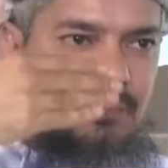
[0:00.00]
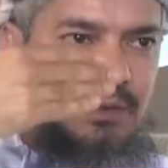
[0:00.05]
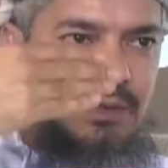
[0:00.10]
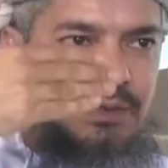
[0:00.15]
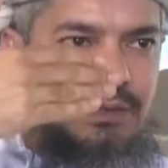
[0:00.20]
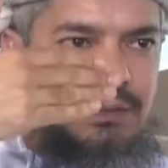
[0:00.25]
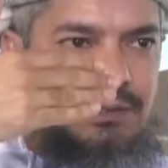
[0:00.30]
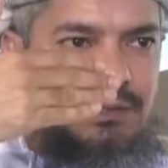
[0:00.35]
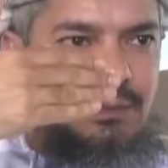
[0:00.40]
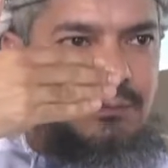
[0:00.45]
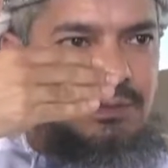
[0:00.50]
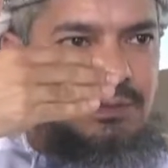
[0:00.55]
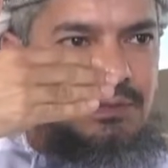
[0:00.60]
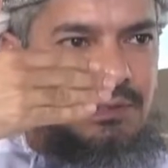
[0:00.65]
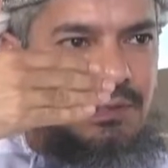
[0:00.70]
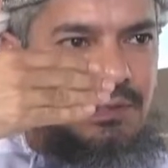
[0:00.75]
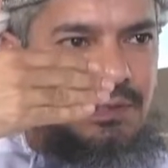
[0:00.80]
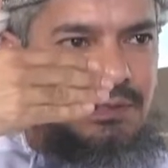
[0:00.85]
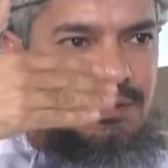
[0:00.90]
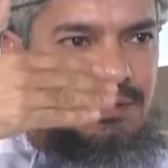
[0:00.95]
بعثة النبي صلى
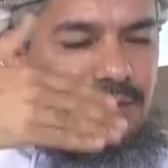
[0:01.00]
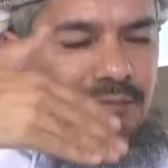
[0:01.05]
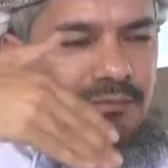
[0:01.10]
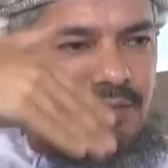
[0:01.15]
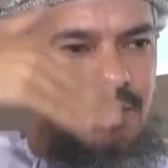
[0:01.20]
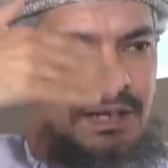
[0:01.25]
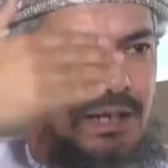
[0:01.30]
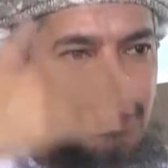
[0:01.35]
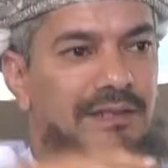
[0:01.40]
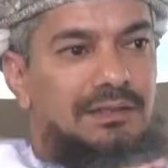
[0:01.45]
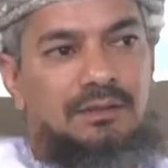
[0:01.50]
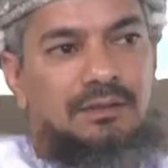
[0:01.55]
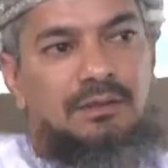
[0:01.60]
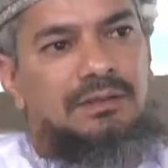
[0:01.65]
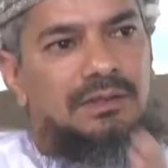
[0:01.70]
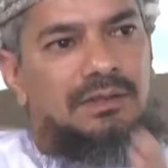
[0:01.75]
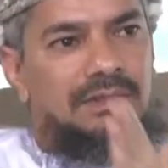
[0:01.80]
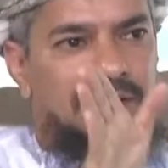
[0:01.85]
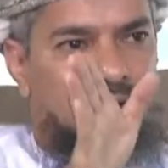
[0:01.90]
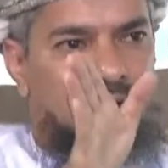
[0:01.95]
الله عليه وسلم فكانت
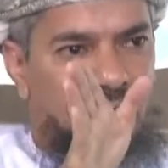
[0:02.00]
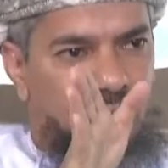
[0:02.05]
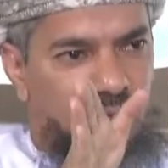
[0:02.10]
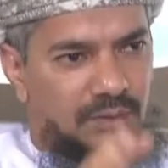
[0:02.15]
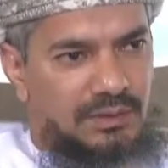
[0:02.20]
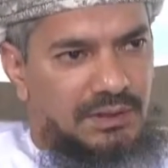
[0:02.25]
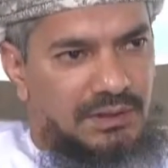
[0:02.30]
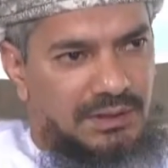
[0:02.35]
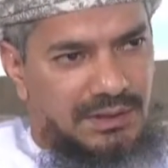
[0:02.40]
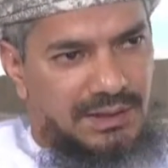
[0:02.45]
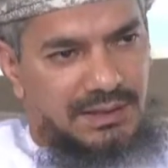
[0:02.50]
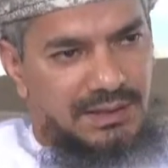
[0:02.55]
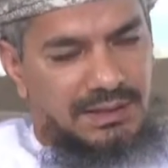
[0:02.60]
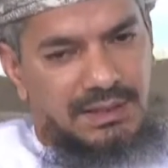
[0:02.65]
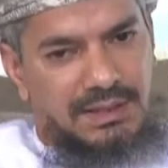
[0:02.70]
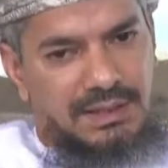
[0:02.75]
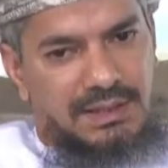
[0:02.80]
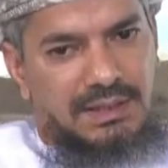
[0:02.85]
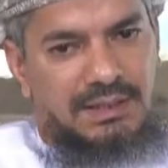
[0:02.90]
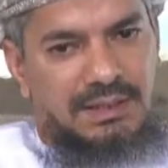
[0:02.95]
نقطة تحول إلى
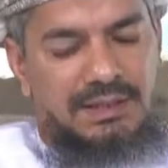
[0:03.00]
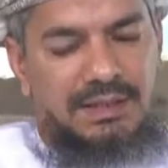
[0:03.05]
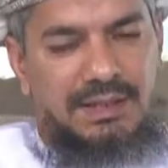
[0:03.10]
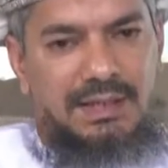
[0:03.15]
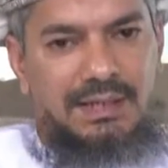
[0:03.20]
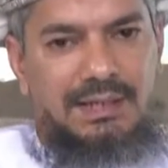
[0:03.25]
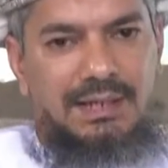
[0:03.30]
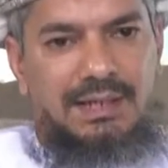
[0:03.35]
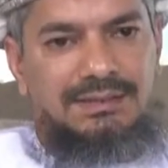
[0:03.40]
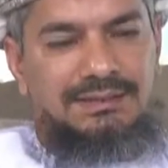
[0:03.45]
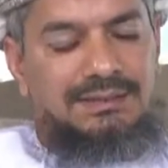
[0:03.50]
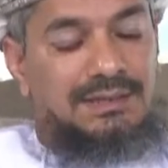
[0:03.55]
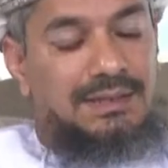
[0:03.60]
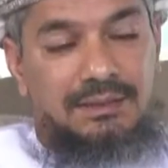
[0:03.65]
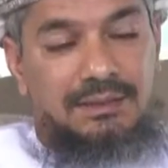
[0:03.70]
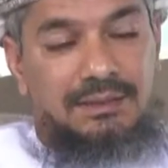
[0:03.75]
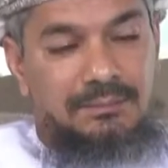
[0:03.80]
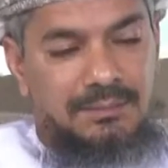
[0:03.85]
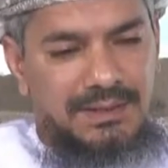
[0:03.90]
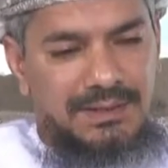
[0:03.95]
آه، الأحسن
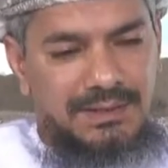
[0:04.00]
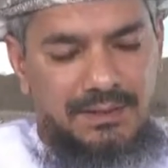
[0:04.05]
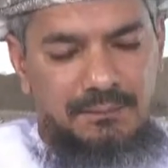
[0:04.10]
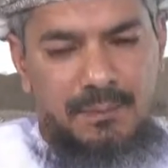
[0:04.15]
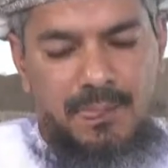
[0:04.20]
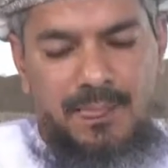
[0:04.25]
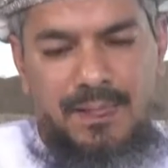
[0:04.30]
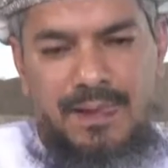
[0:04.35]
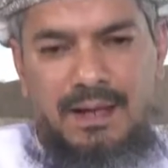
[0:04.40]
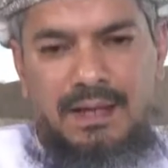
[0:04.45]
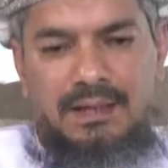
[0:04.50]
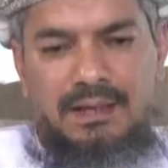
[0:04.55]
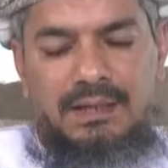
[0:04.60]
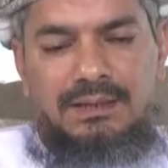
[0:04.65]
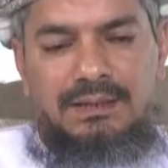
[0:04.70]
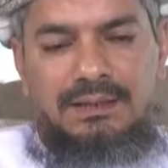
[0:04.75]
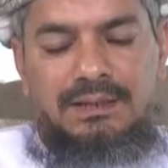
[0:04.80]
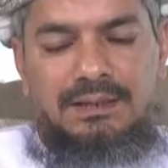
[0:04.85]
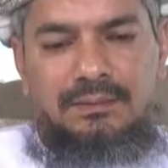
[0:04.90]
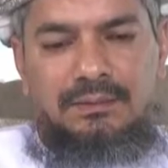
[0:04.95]
لماذا؟
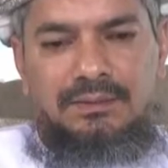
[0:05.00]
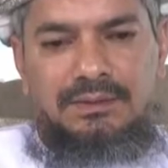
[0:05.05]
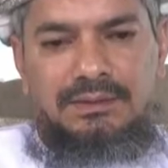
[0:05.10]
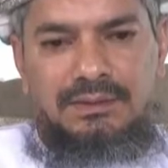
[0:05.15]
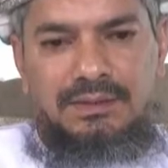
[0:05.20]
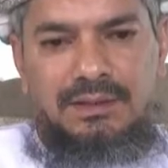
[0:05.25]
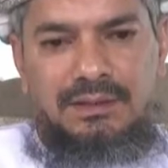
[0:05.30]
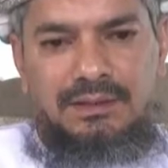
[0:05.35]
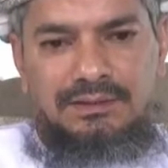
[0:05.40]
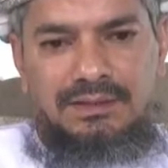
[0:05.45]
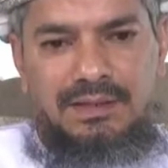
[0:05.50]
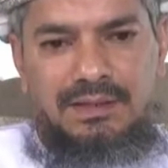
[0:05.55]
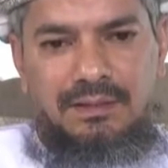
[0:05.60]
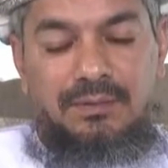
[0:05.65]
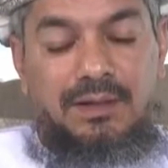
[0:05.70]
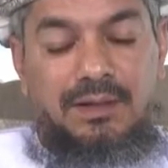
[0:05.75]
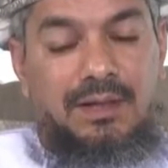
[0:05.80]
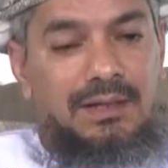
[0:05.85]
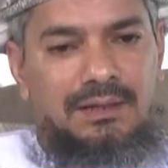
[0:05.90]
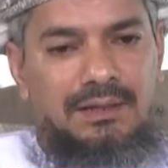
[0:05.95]
لأن النبي صلى الله عليه وسلم
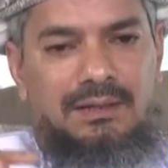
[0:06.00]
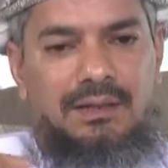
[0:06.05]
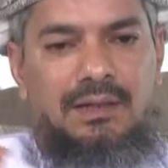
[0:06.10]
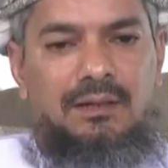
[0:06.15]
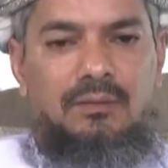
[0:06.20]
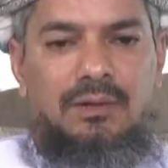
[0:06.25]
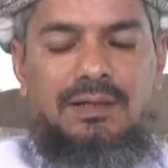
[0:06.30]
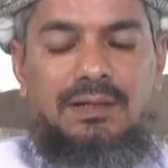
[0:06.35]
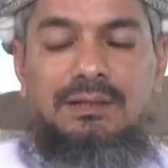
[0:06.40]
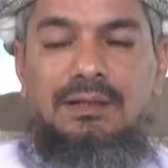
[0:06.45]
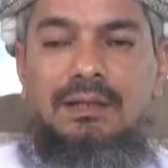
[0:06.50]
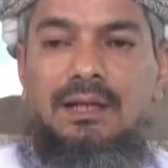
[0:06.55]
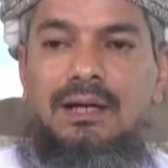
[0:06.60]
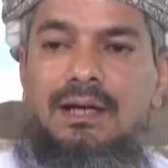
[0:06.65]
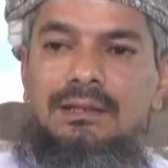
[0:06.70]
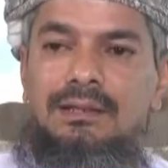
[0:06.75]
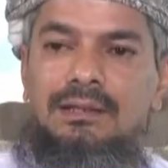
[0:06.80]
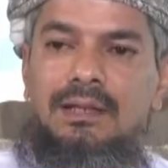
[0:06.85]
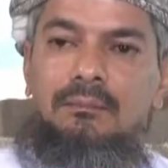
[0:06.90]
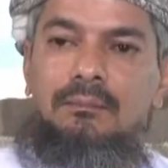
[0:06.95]
قال الله عنه
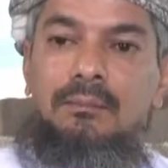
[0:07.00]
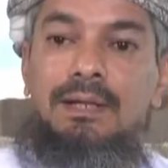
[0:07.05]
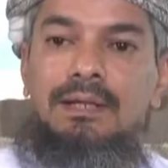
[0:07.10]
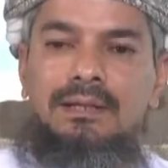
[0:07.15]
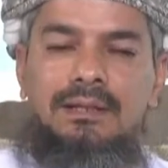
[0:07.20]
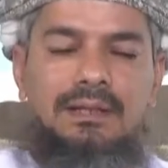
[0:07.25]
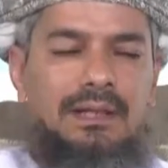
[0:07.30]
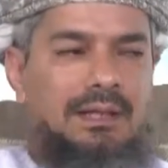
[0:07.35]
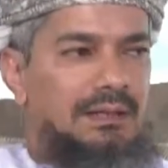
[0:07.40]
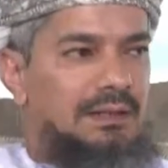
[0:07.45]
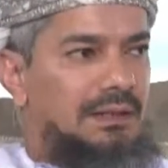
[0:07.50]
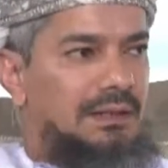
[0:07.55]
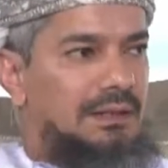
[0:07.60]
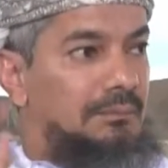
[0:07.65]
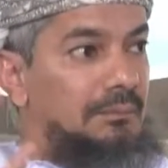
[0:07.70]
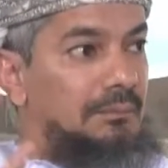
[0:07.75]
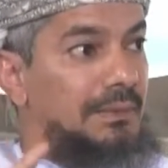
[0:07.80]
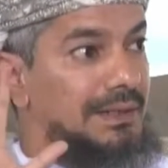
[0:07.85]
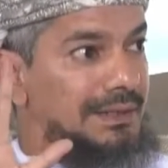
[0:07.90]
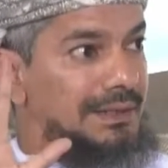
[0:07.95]
لقد من
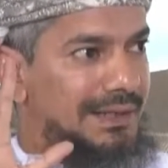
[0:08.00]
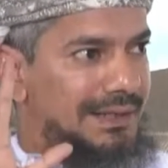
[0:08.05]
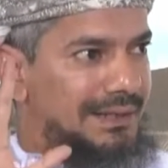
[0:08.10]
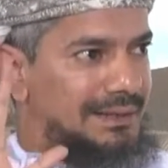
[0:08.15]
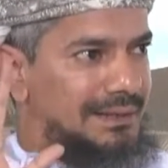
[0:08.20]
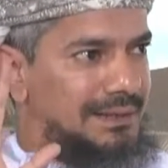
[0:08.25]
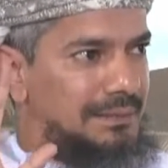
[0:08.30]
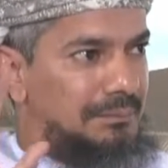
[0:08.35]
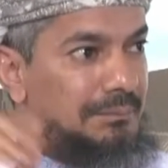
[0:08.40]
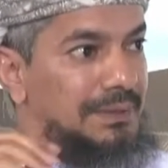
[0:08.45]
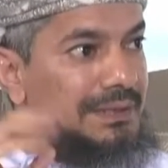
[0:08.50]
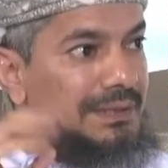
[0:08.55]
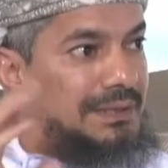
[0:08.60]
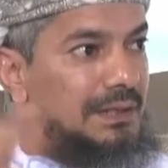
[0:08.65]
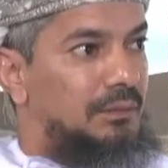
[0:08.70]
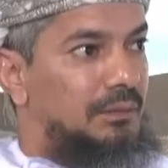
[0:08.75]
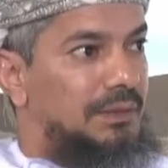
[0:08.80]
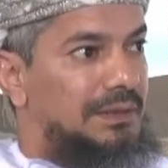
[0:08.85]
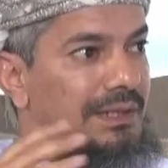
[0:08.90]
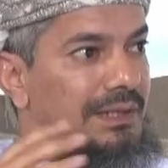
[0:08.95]
من منة
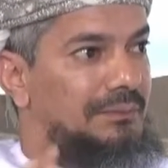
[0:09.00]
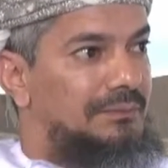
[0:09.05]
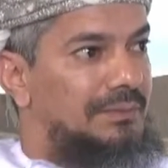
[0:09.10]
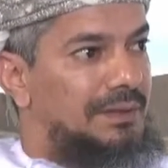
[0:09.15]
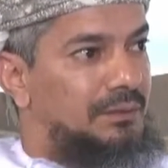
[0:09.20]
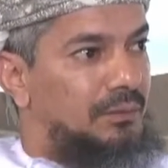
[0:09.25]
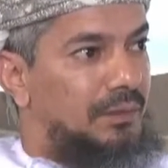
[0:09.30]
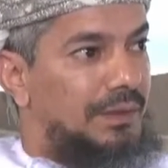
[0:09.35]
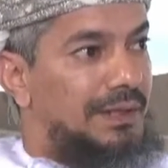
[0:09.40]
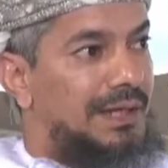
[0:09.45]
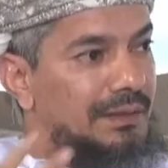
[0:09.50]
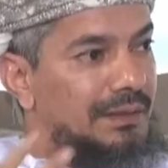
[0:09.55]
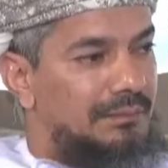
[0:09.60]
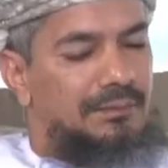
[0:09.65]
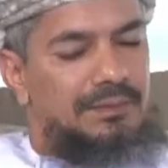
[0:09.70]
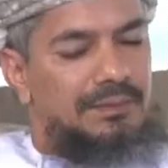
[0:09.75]
ونعمة ورحمة